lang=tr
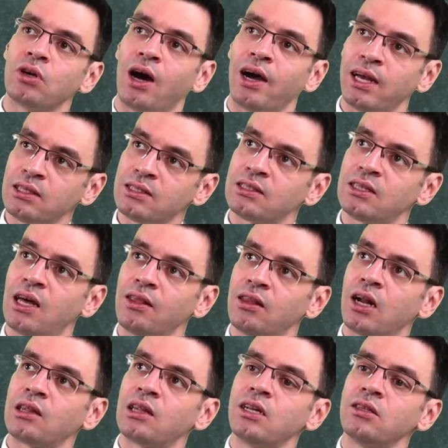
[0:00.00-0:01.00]
hayat
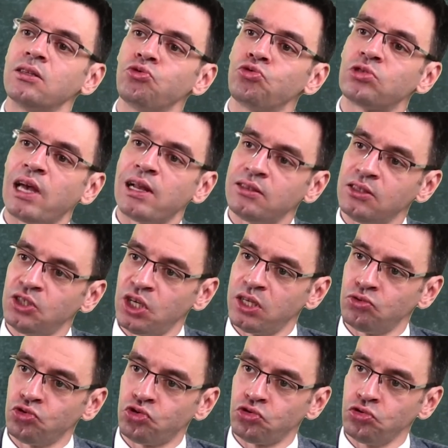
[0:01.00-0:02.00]
standartlarını da
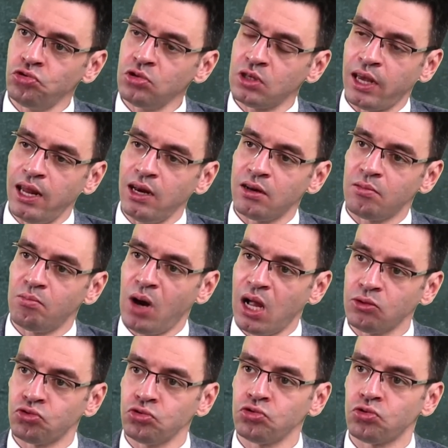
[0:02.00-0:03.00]
yükselteceğini düşünürken
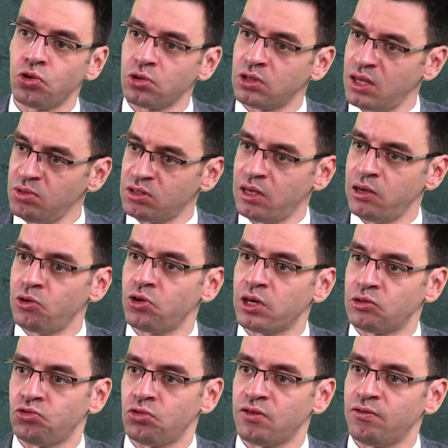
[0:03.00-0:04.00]
Malthus ortaya bir teori
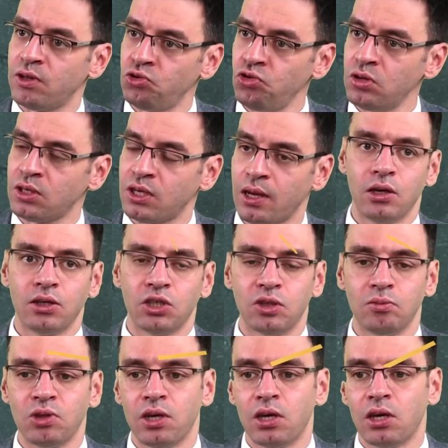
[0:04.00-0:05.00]
atıyor ve diyor ki
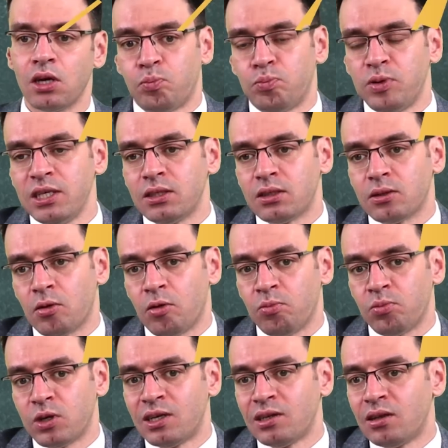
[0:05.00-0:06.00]
şimdi biz
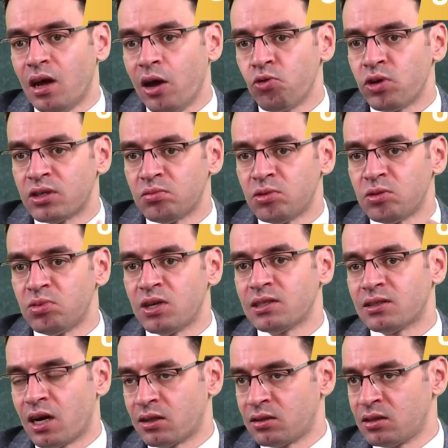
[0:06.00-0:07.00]
gıda üretimini
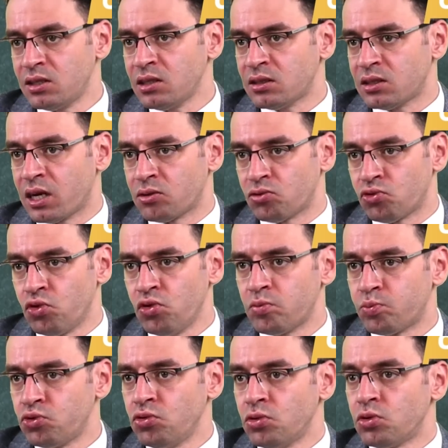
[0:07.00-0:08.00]
biraz arttırırsak diyor
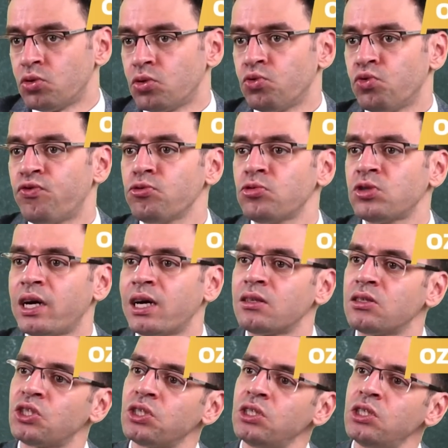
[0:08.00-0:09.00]
bu nüfus
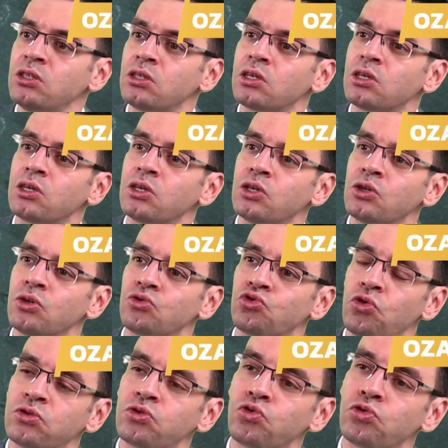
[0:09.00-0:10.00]
artışının
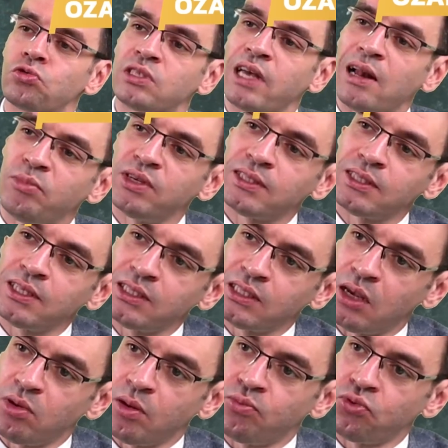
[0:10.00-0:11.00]
çok yükselmesine
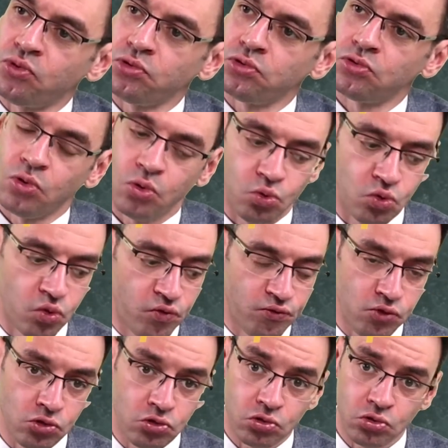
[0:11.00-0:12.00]
sebep olur.
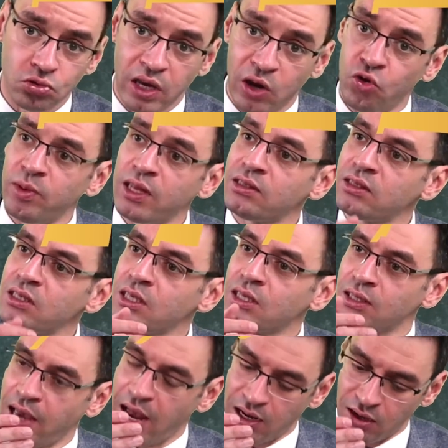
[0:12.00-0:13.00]
Nüfus geometrik
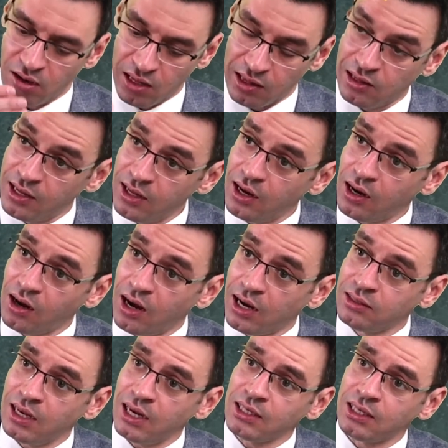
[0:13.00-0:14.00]
yani katlanarak
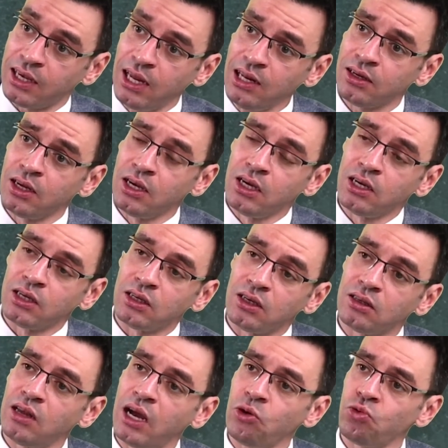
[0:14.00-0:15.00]
artarken
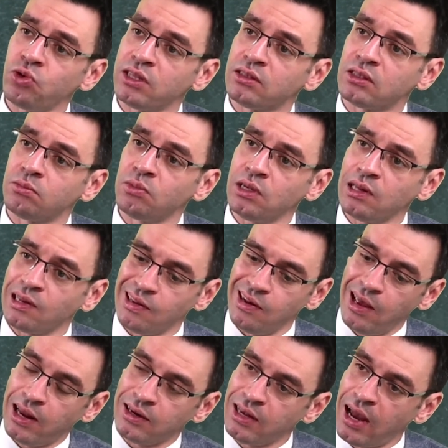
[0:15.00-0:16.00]
gıda üretimi
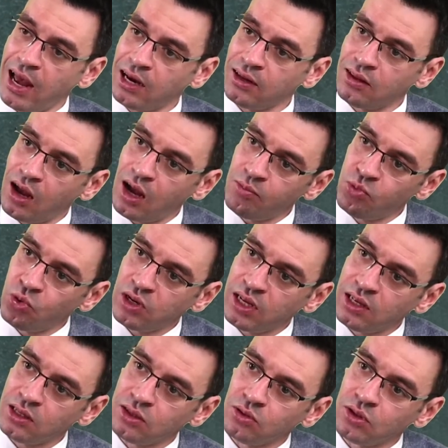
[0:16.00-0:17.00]
lineer yani daha
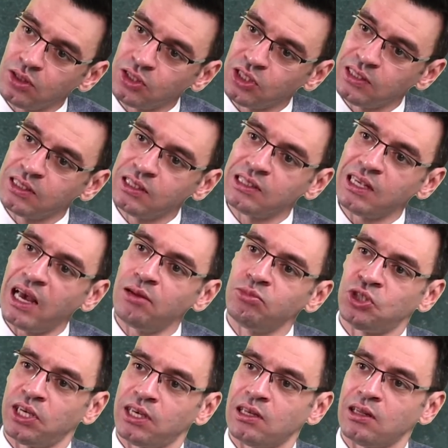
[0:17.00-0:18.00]
böyle çizgisel bir
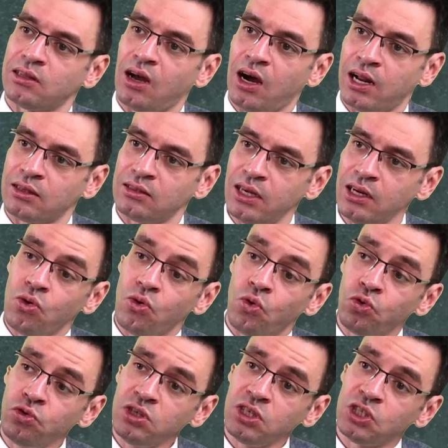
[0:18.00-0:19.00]
şekilde artar.
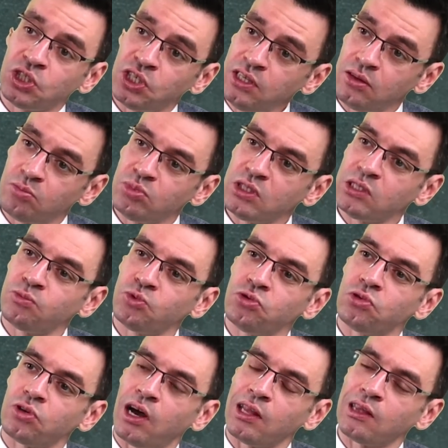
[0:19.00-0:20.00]
Onun için biz
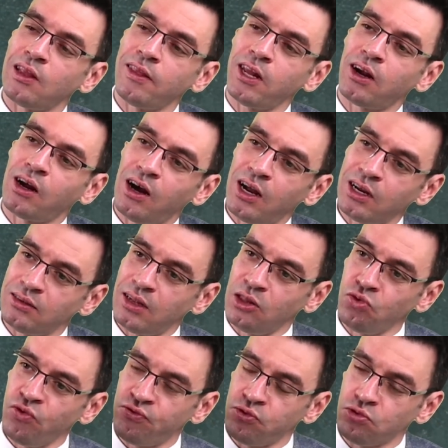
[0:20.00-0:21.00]
bu katlanarak artan
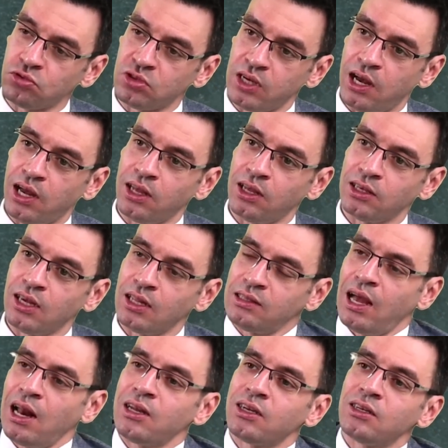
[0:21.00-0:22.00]
nüfusa
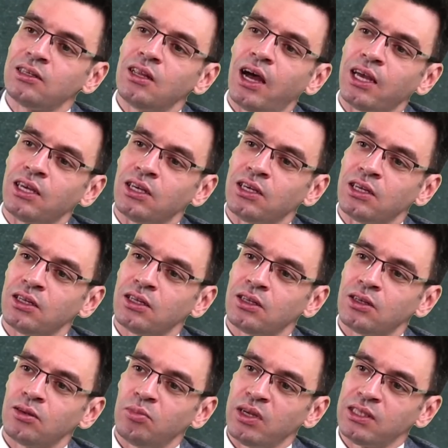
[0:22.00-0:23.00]
yeterli gıdayı,
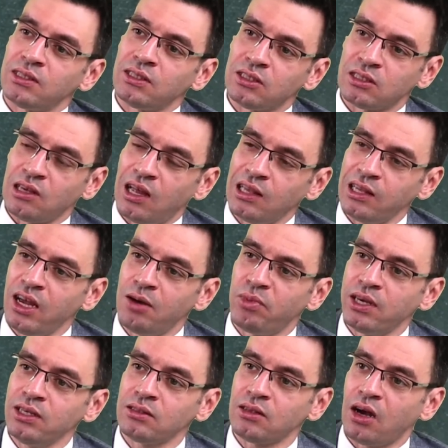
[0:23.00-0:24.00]
besini
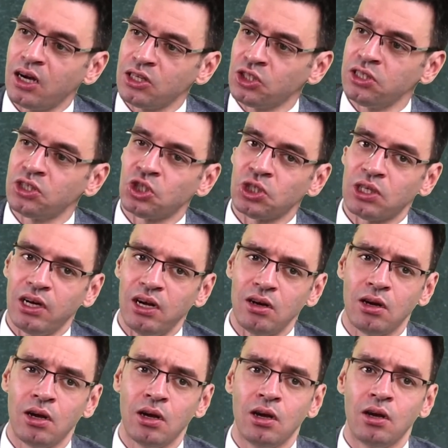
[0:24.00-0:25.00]
sağlayamayız. Açlık çıkar
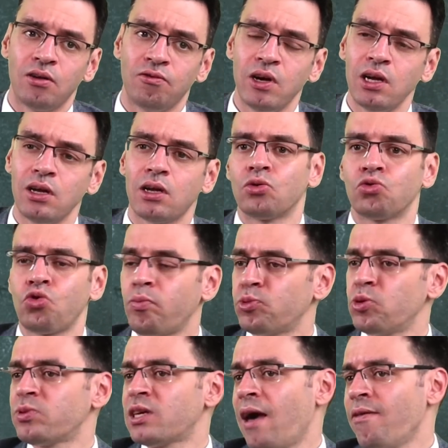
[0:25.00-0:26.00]
ve
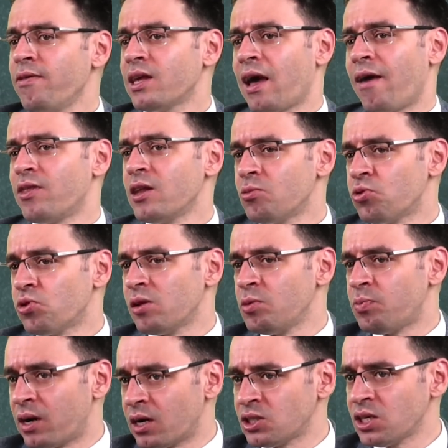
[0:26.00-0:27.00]
toplum kendi kendini böyle bir
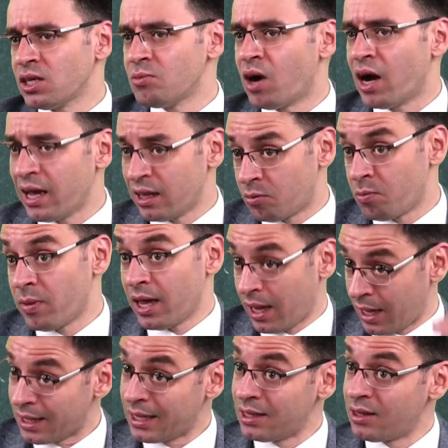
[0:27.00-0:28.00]
parça imha
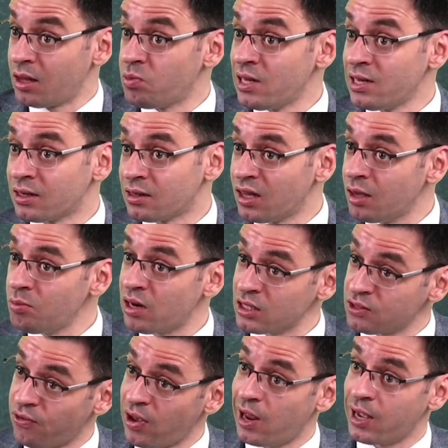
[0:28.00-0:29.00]
etmeye gidebilir diye
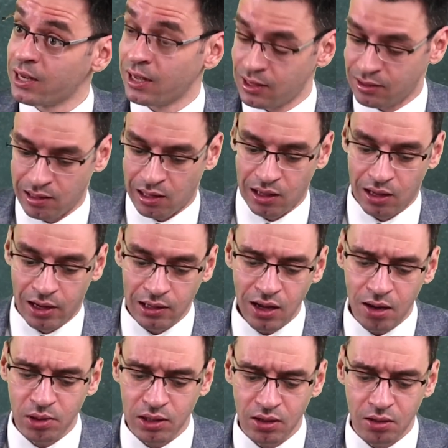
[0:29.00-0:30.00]
biraz felaket tallaldı.
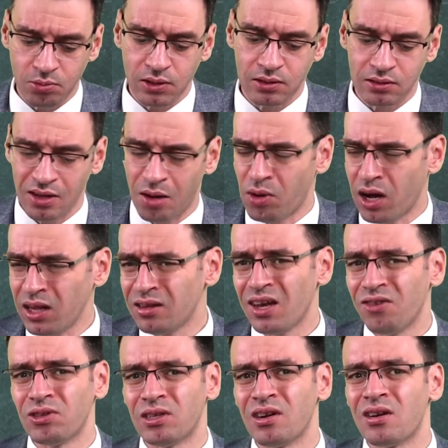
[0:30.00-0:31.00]
Ama tabii zaman
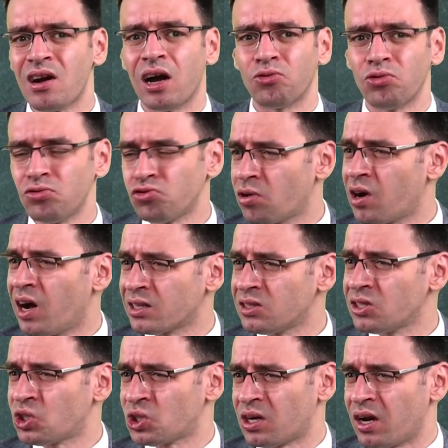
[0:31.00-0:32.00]
David Ricardo'yu çok
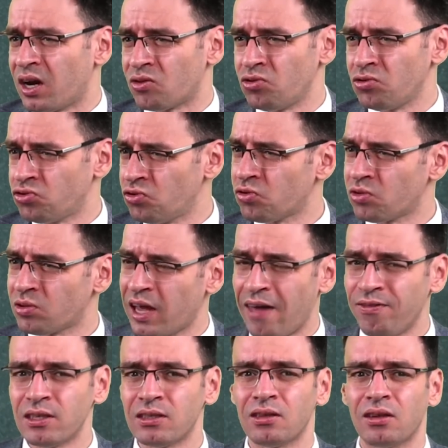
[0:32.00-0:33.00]
haksız çıkartıyor. Çünkü
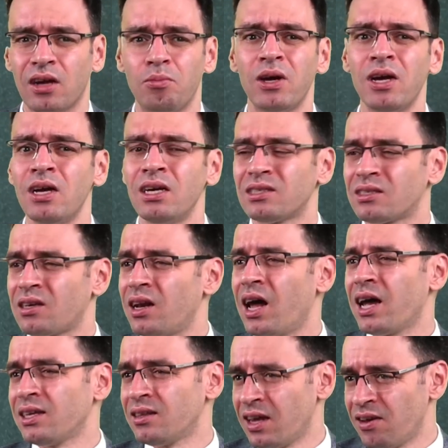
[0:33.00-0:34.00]
kendisi tam
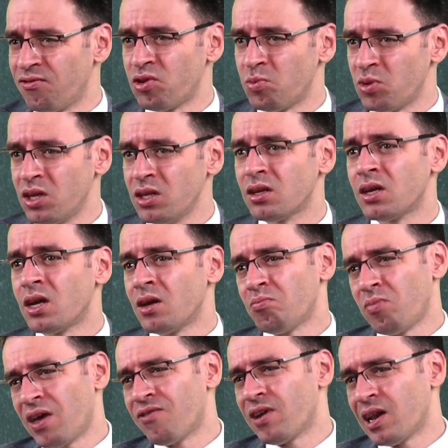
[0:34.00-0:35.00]
sanayi devriminin
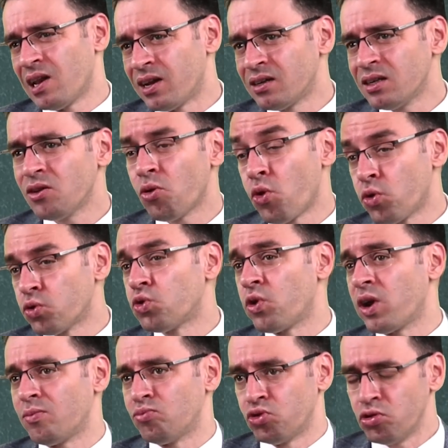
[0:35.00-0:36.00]
meyvelerini de
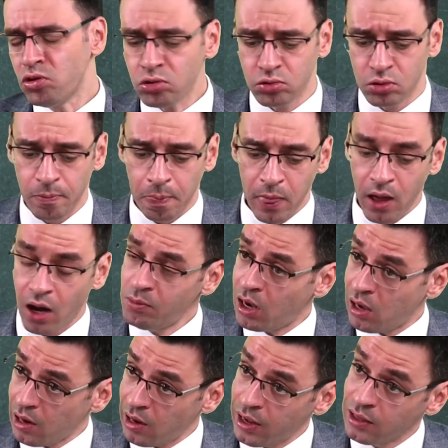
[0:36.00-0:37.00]
öngöremiyor. Ama
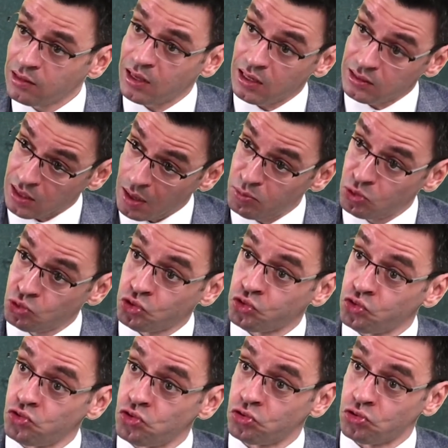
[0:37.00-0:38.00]
hala enteresan bir
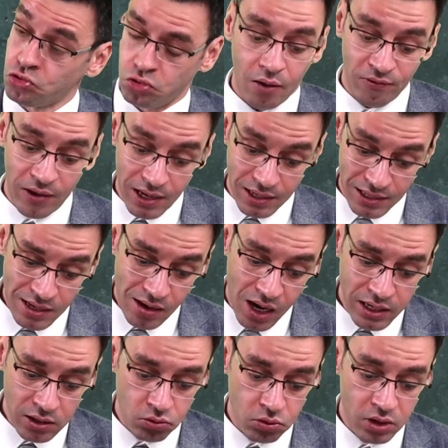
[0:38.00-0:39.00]
düşünürdür. Ve yine
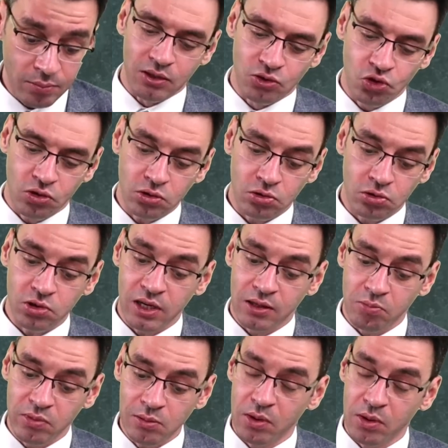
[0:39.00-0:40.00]
aynı dönemde John Stuart Mill